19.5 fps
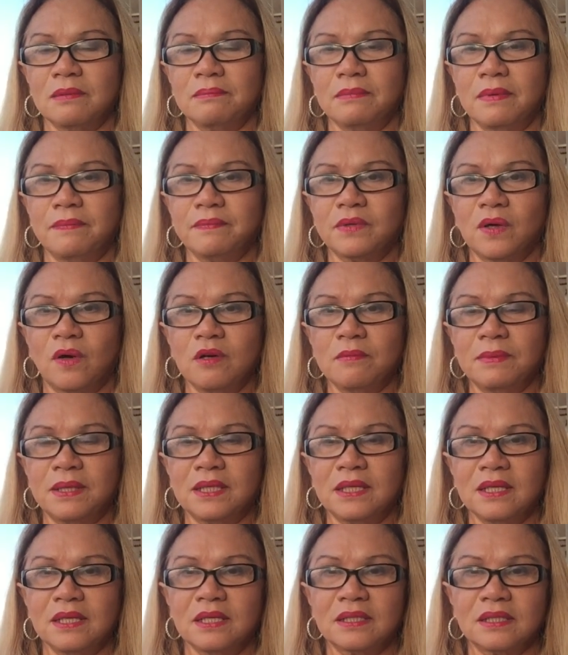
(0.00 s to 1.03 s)
mình gối
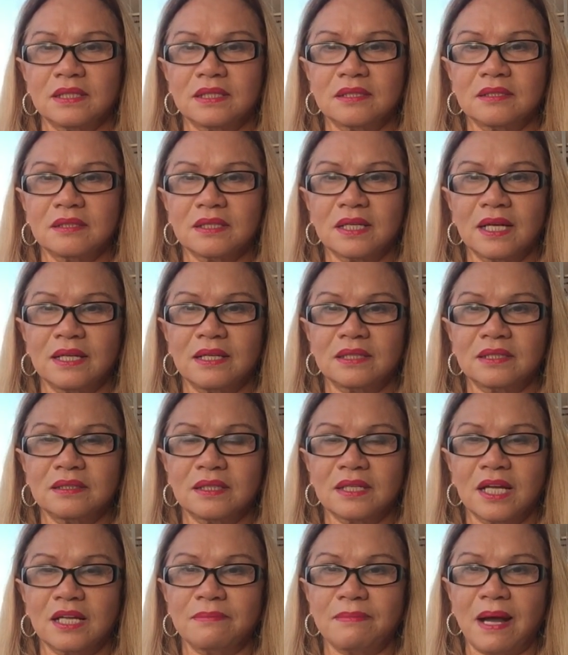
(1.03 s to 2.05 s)
mình thì trước ngày
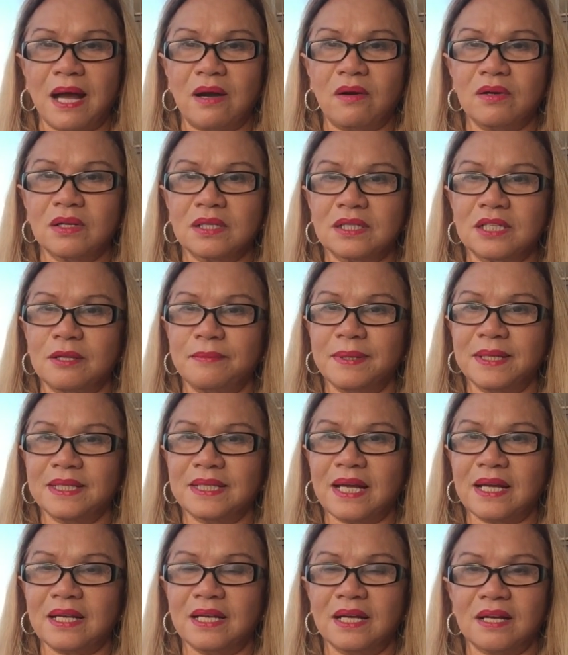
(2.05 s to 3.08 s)
trước ngày bão thì ta biết
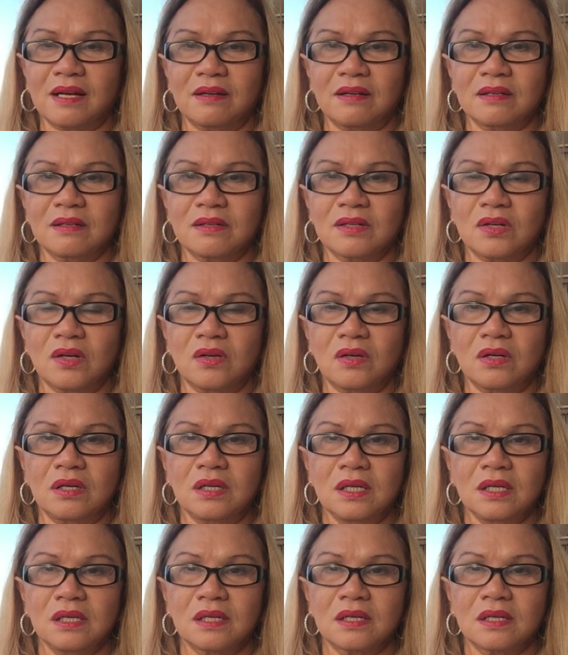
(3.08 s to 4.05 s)
chắc là có có